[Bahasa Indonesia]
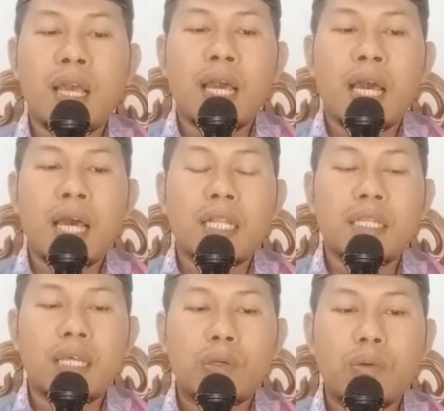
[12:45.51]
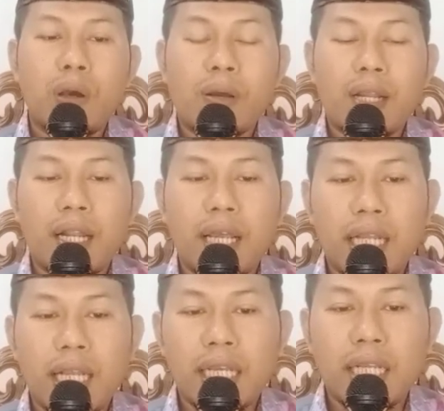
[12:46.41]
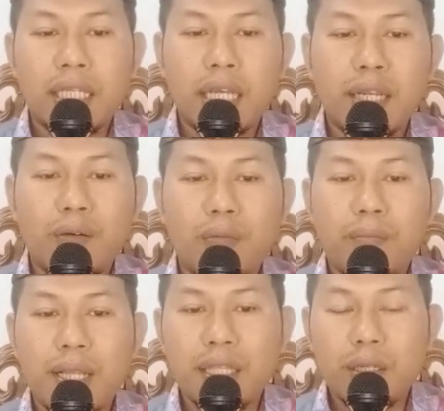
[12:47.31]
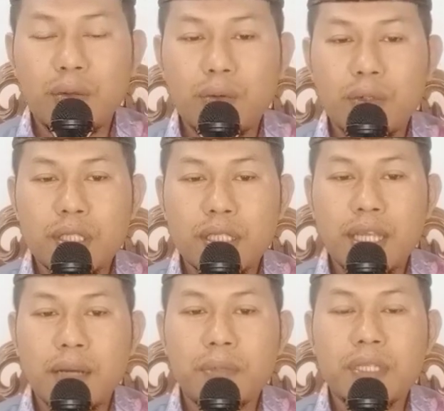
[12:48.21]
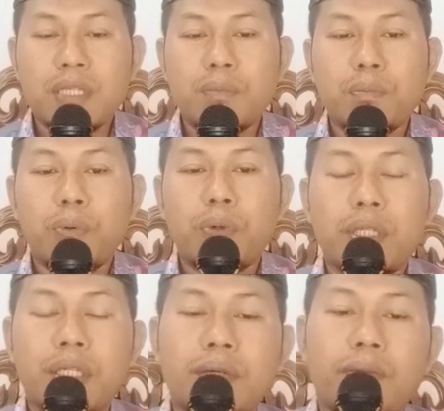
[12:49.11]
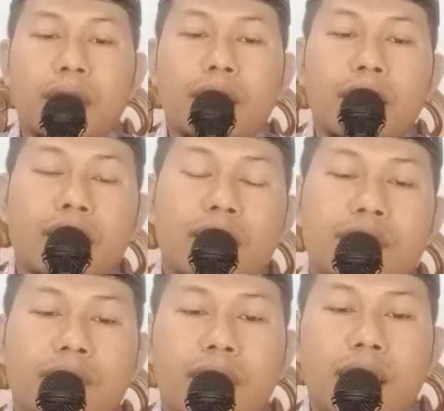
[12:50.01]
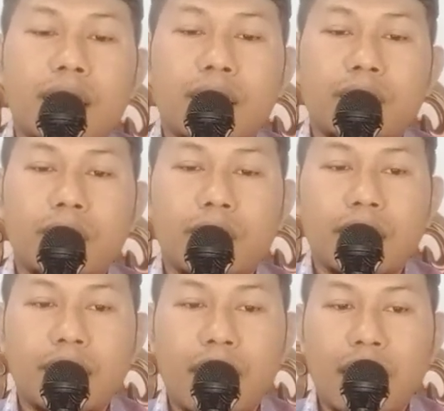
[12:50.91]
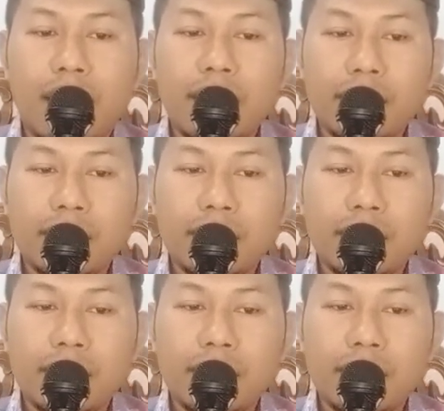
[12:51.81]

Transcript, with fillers: ada dua orang laki-laki dari umatku sedang bersimpuh di depan Allah Subhanahu wa taala